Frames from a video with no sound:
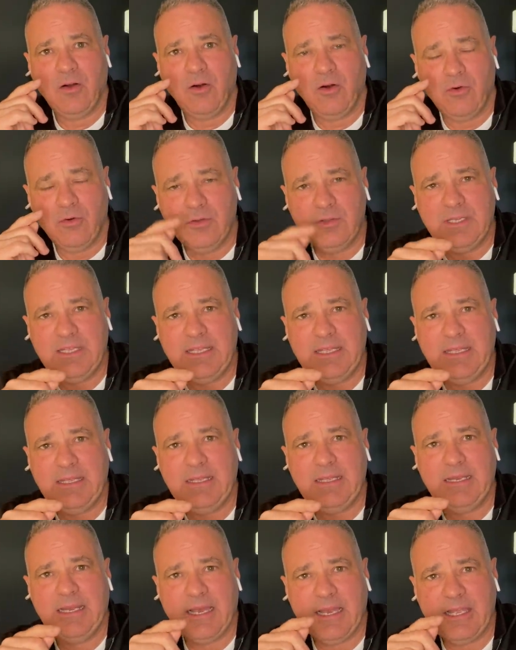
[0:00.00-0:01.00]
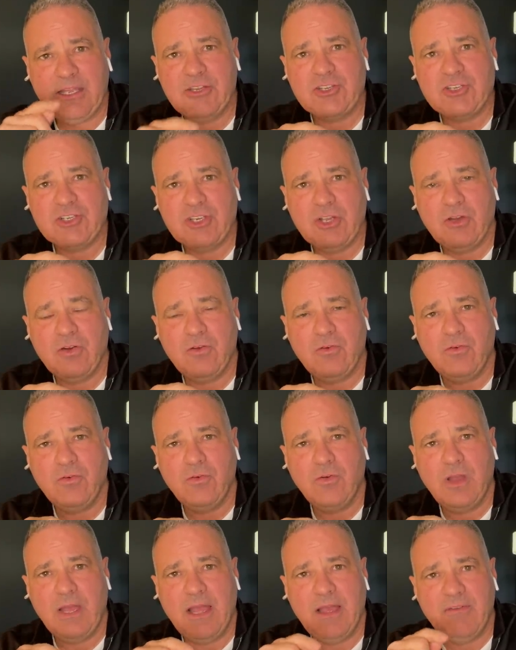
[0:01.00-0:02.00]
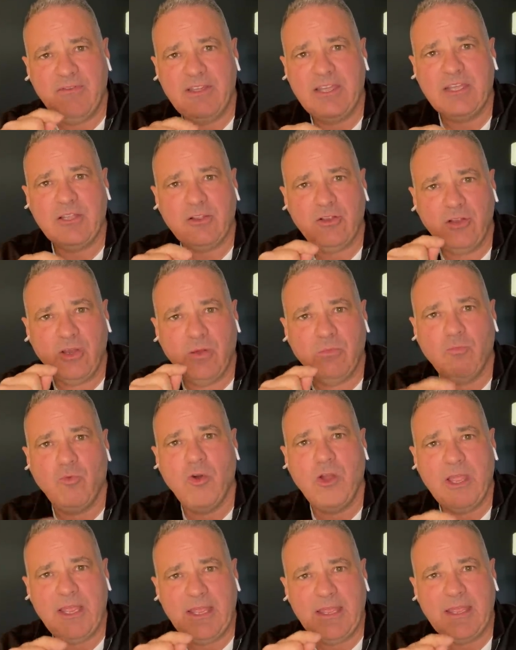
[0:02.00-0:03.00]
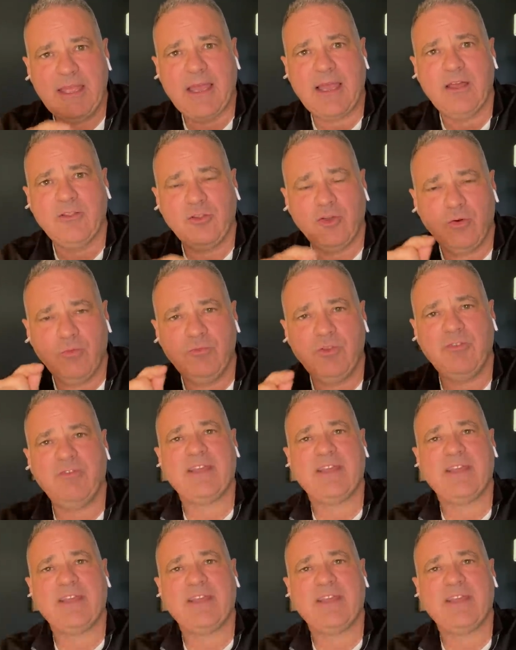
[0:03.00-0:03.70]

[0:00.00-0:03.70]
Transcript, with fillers: On est la région avec le moins grand nombre de